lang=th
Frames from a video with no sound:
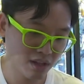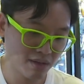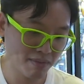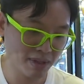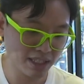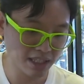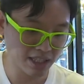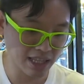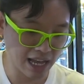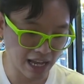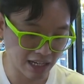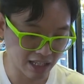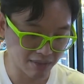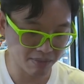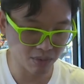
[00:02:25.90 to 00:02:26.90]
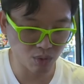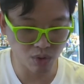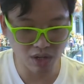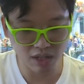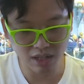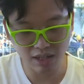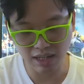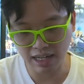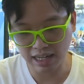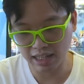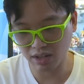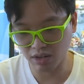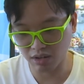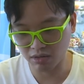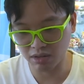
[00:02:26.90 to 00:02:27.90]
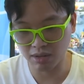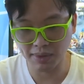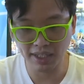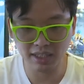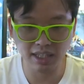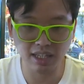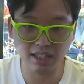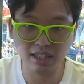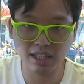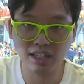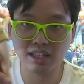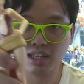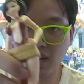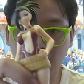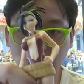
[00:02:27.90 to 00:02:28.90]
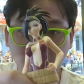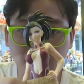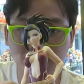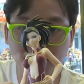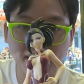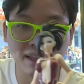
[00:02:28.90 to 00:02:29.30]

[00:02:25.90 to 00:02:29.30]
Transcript: มันจะต่างกับตัวงานของ Amazing ที่จะเน้นเป็น